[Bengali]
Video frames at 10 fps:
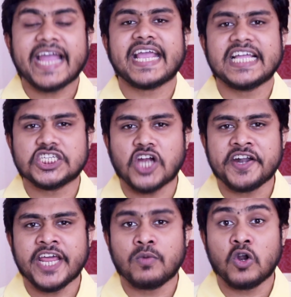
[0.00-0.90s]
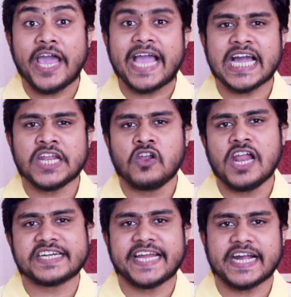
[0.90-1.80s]
এক কেজি স্বর্ণের মূল্য একান্ন
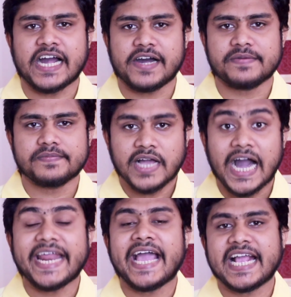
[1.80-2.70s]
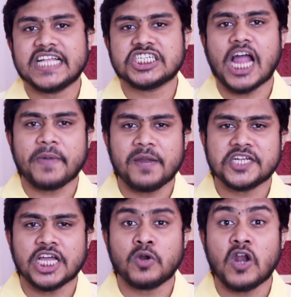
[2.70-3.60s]
লাখ টাকা আর এক কেজি সাপের
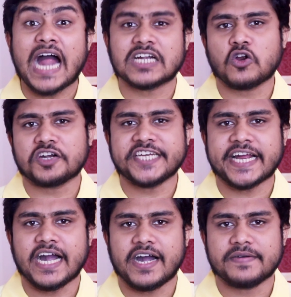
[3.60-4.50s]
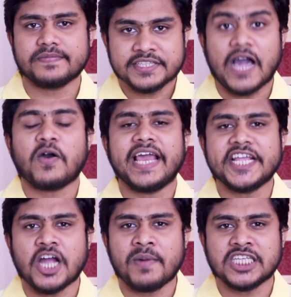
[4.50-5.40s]
বিষয়ের মূল্য আট কোটি টাকা তাহলে
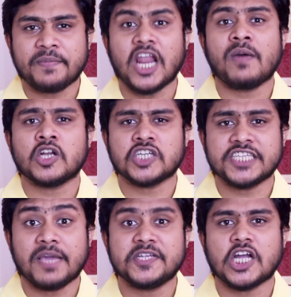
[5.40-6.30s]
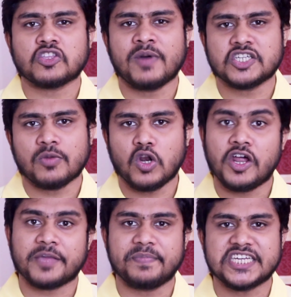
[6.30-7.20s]
এই সমাজে ভালো মানুষের চেয়ে বিষাক্ত মানুষের
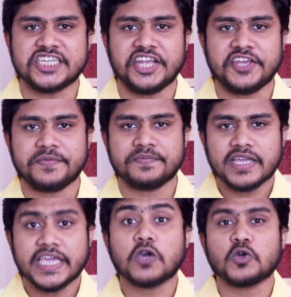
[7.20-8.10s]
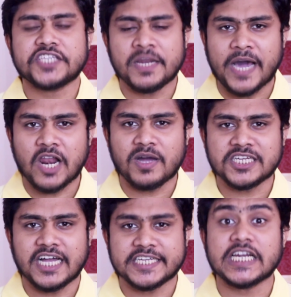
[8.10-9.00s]
মূল্য অনেক বেশি কি খুঁজছেন
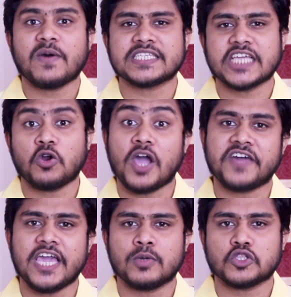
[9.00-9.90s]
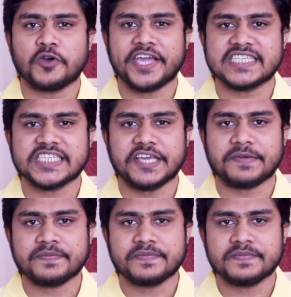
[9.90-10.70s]
ভালোবাসা সেটাও আজকাল ওয়াইফাই এর মতন হয়ে গেছে